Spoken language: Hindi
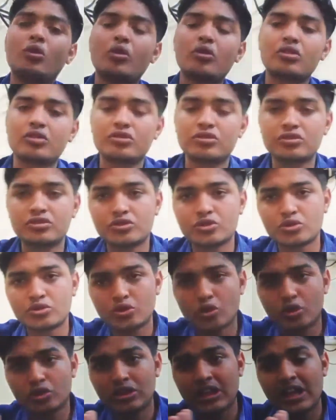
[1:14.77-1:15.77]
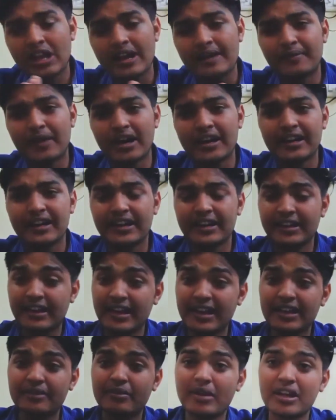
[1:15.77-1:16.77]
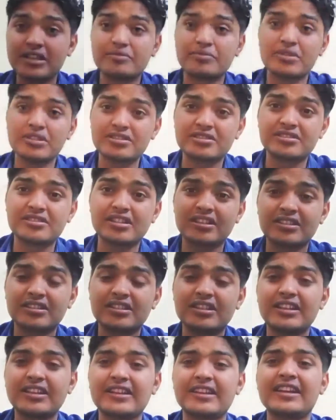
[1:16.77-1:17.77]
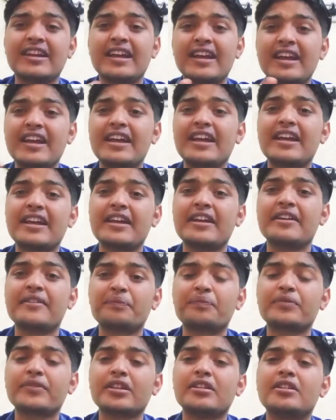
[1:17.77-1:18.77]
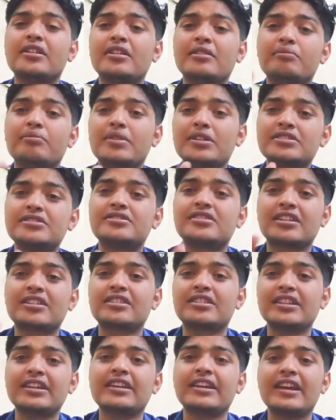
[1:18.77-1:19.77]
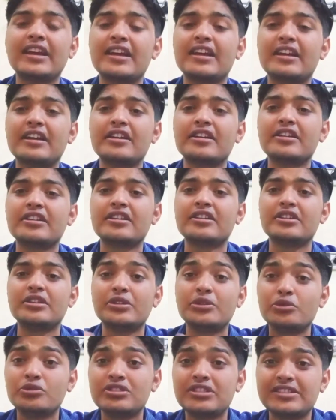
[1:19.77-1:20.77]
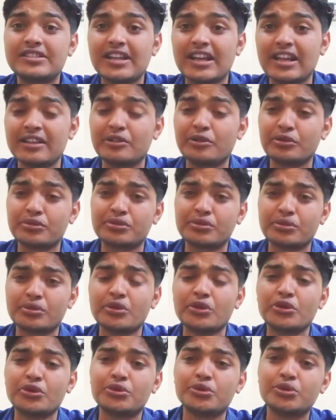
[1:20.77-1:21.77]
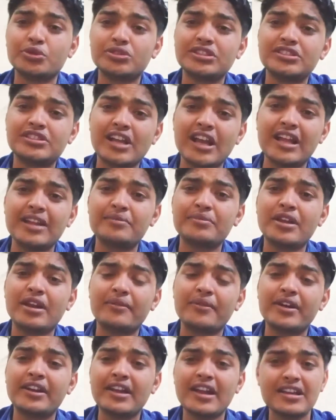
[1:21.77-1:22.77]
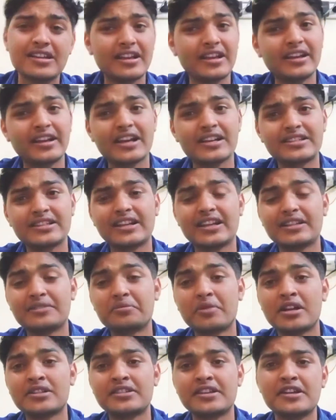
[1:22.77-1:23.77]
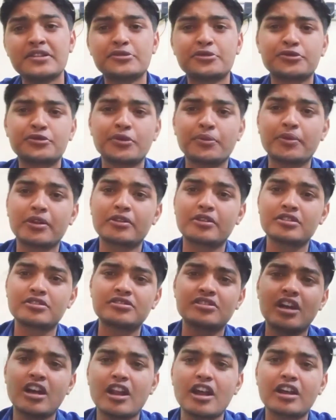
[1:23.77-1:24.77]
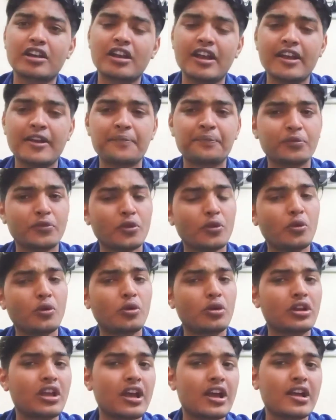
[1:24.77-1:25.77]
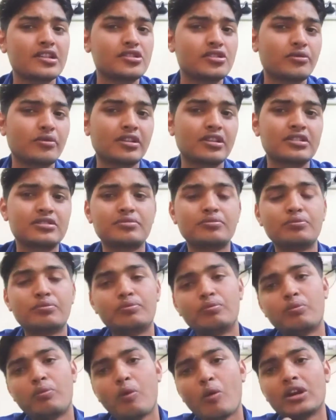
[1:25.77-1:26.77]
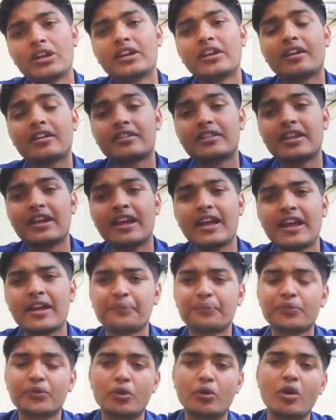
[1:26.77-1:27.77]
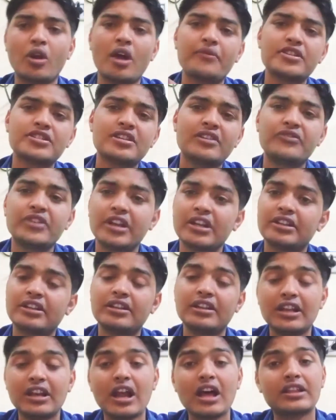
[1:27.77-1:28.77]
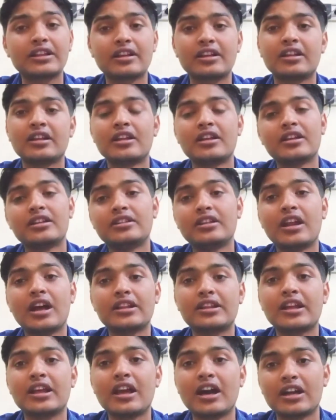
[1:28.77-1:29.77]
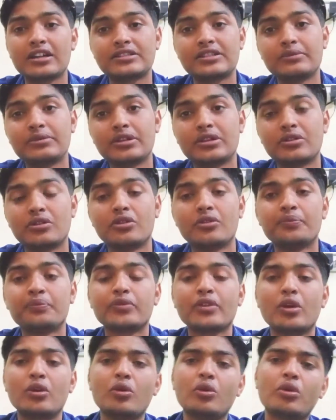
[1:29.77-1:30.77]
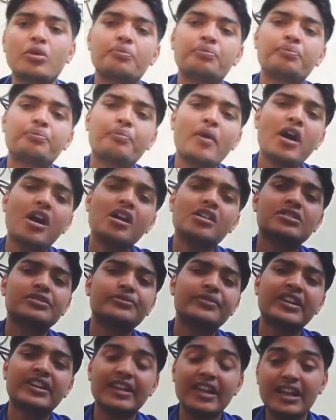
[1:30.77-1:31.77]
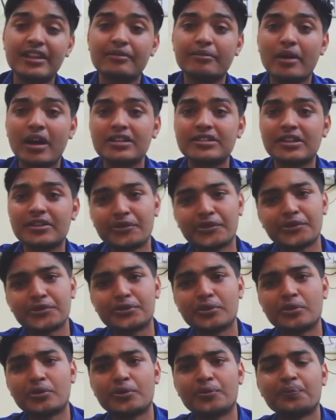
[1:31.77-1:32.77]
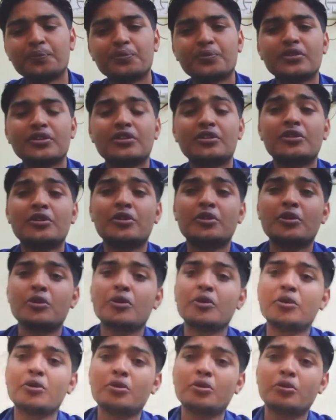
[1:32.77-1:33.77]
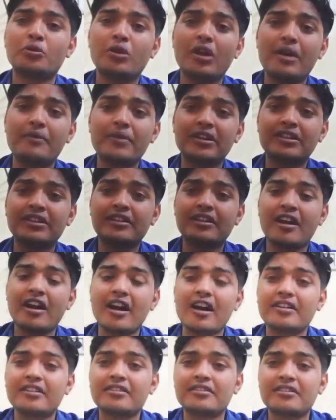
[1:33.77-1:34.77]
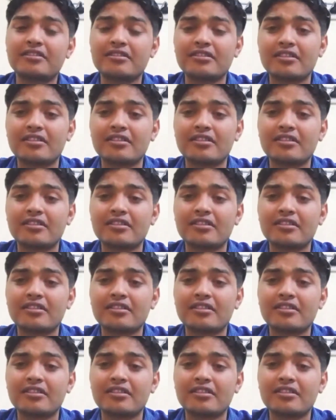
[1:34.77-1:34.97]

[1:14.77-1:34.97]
और चौथे हमारे गेंदबाज बन सकते हैं बन सकते हैं यूजी चहल दोस्तों यूजी चहल भी हमारे एक ऐसे गेंदबाज हैं जो ज़बरदस्त चालाक हैं और क्या ज़बरदस्त बॉलिंग करते हैं और हमेशा विकेट दिलाते दिलाते हैं आरसीबी को और पांचवे गेंदबाज हैं दोस्तों कुरामती खान